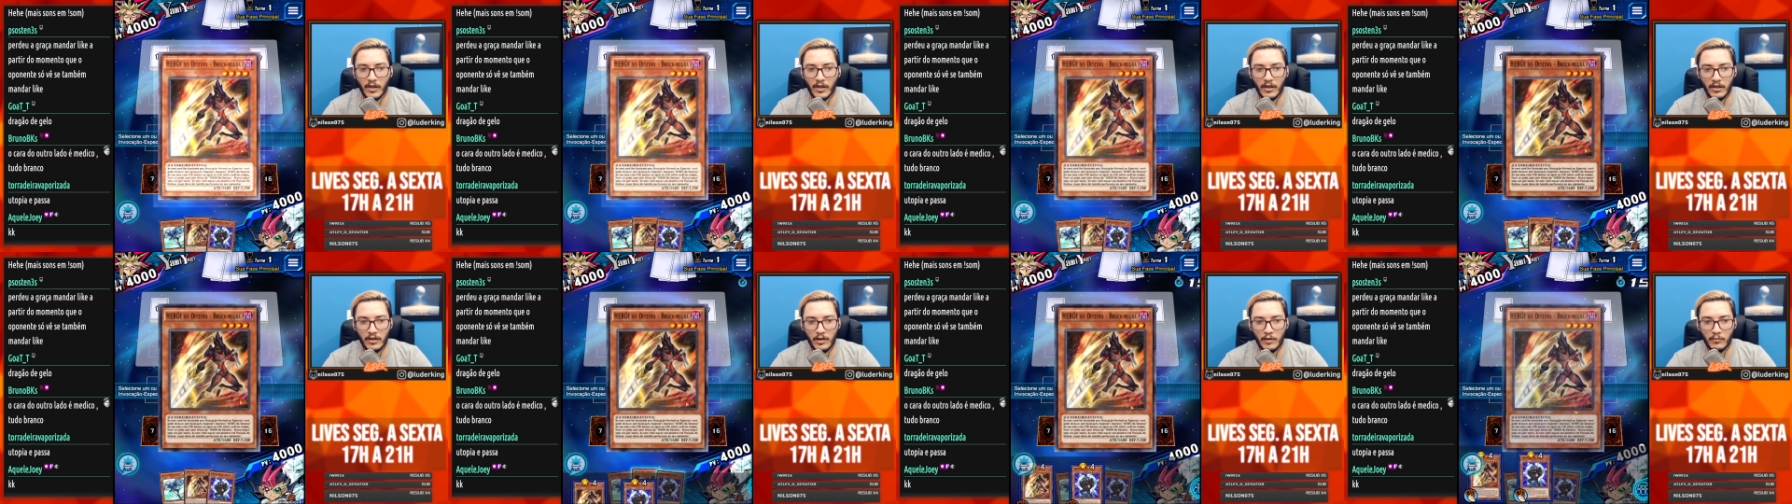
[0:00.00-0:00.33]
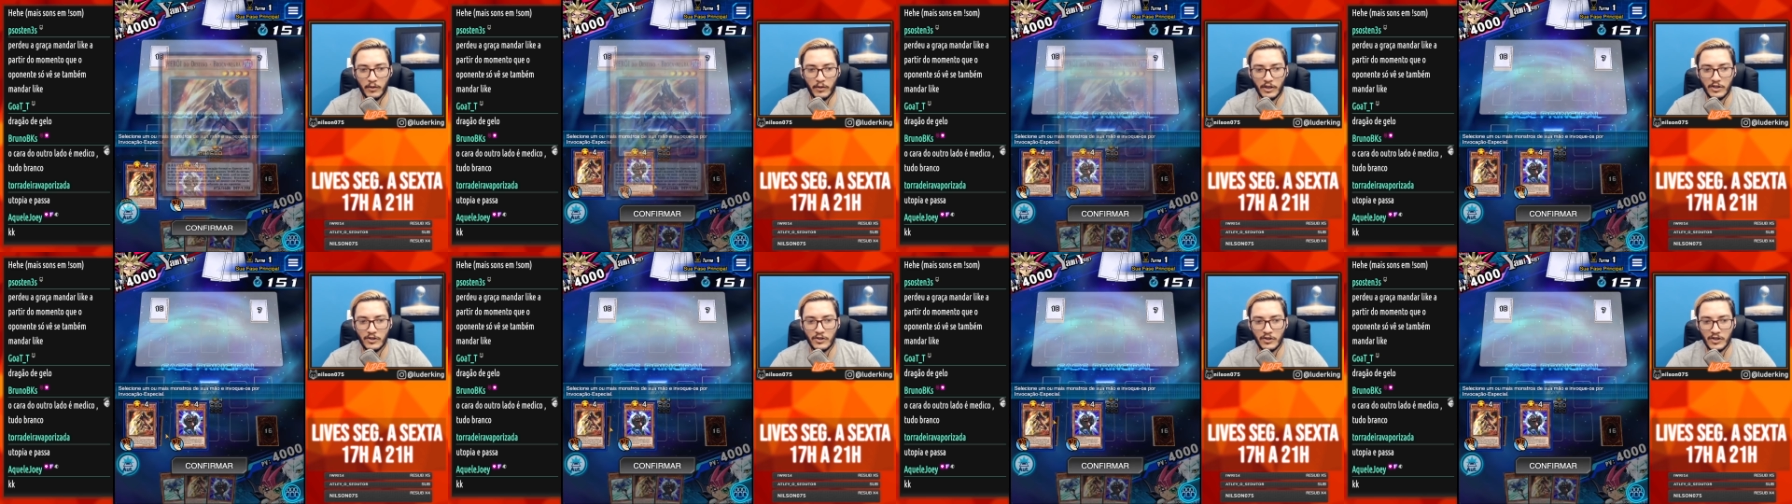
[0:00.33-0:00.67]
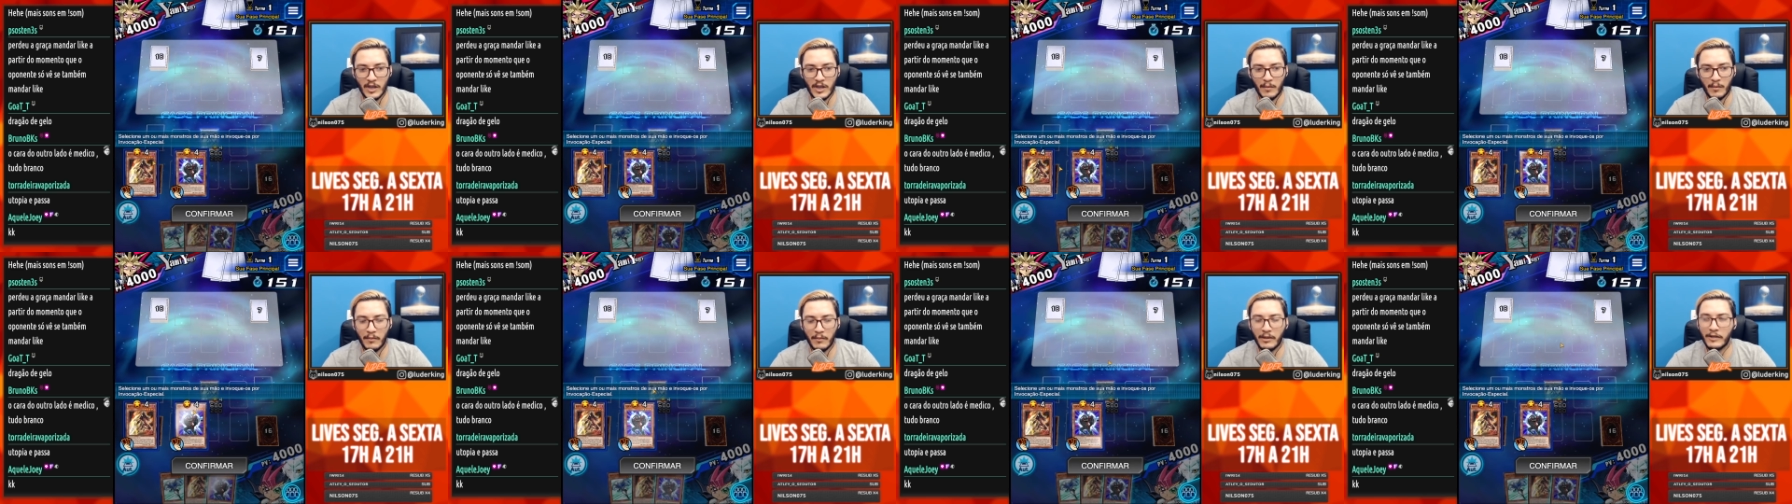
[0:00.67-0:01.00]
É, ele pode se
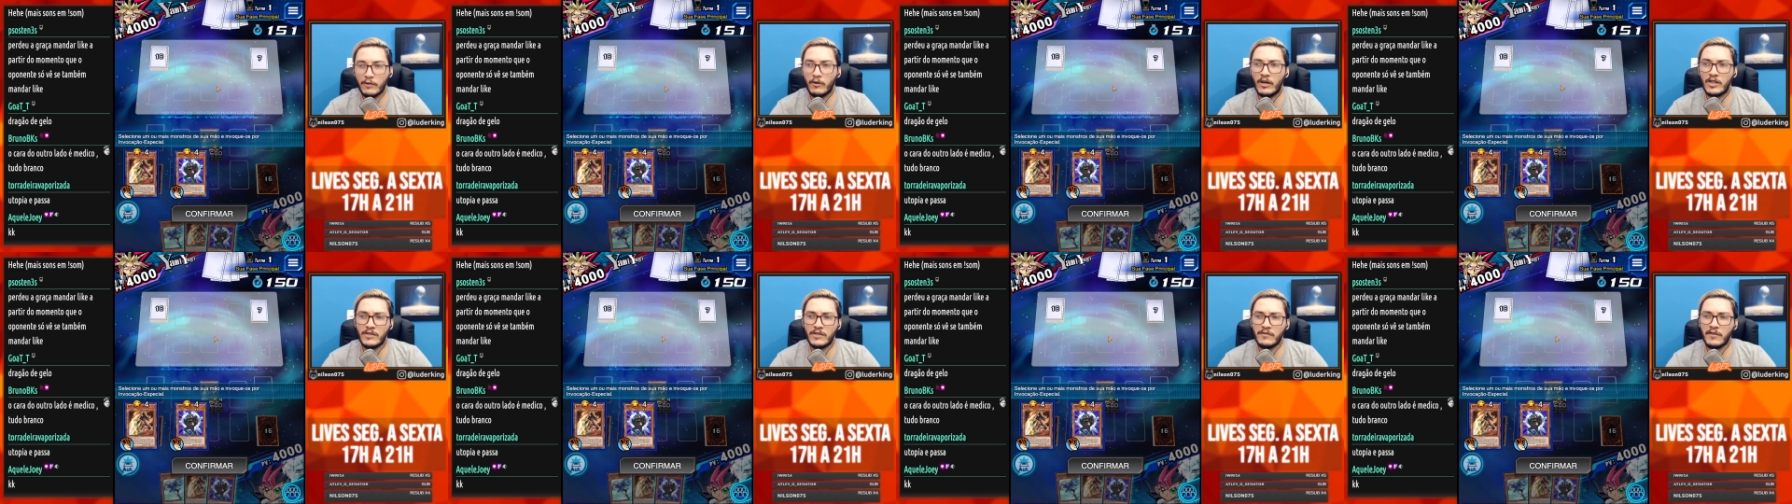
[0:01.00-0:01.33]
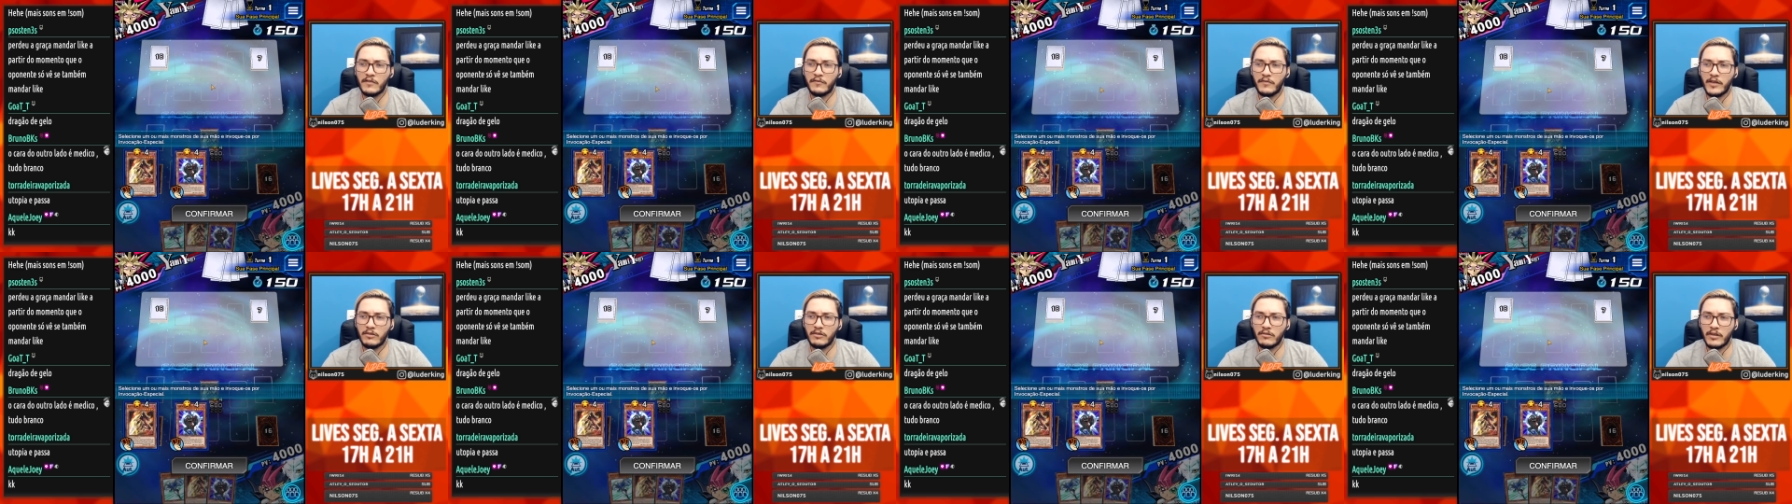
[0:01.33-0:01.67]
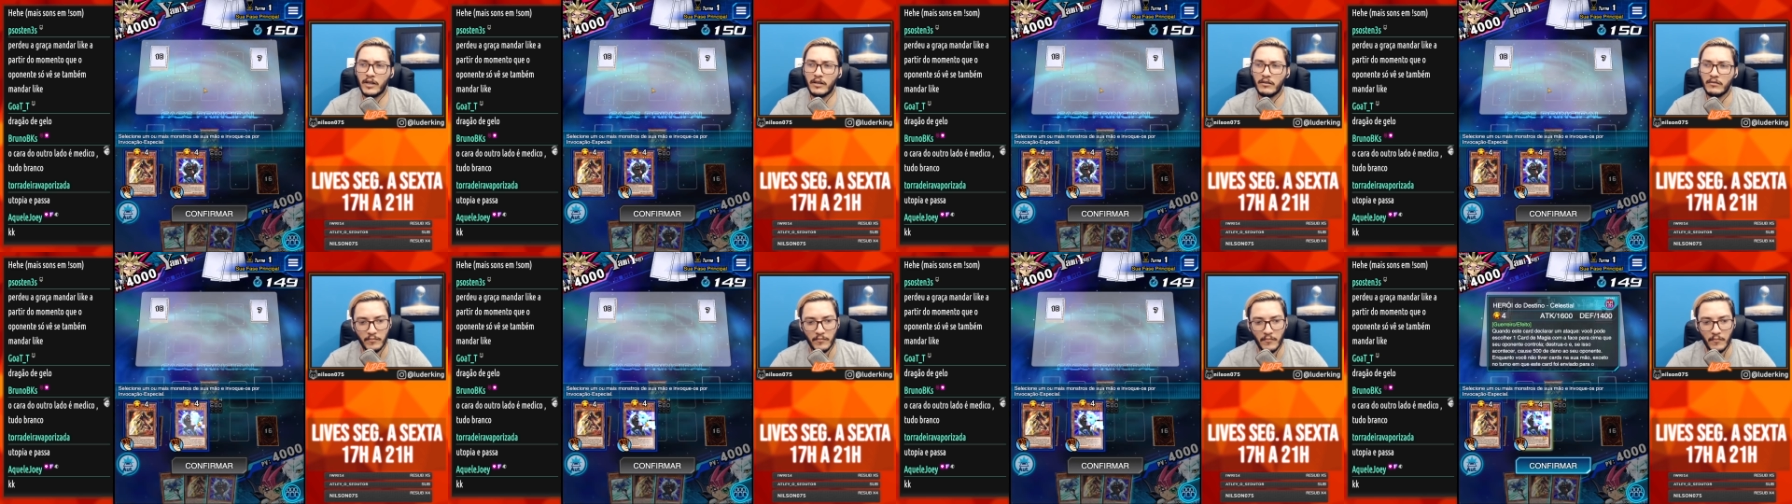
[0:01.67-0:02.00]
chamar, mas não ativa efeito,
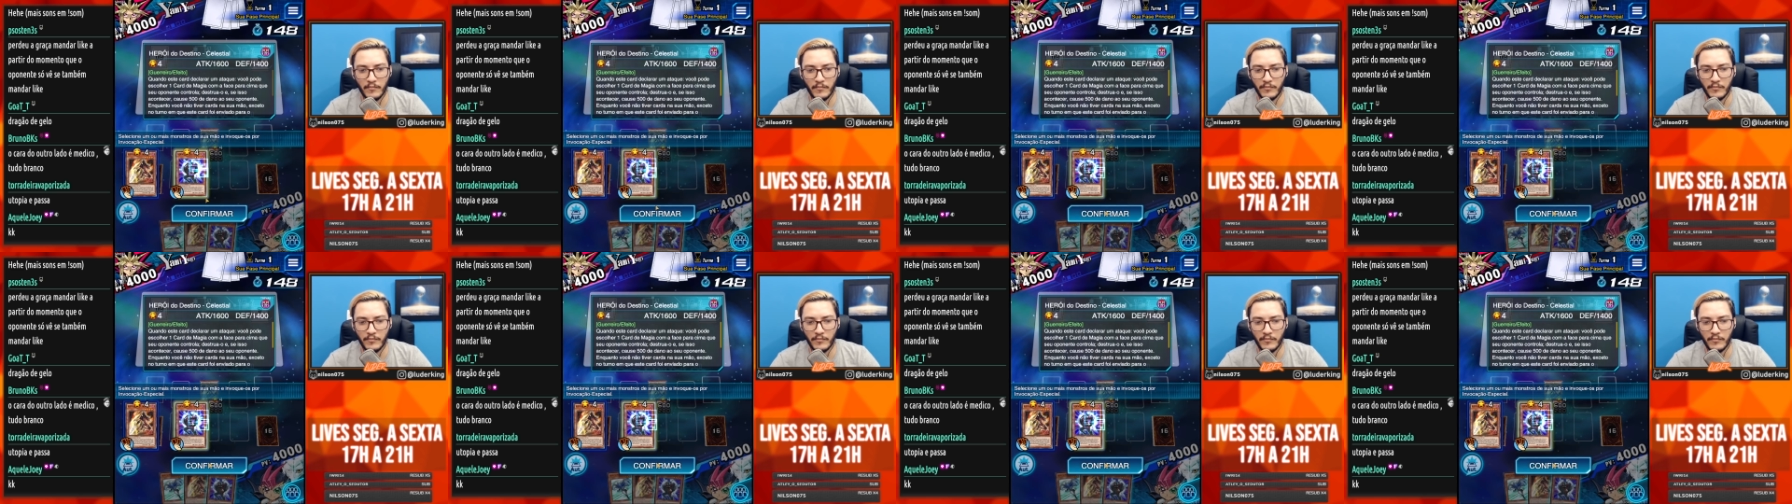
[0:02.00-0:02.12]
né?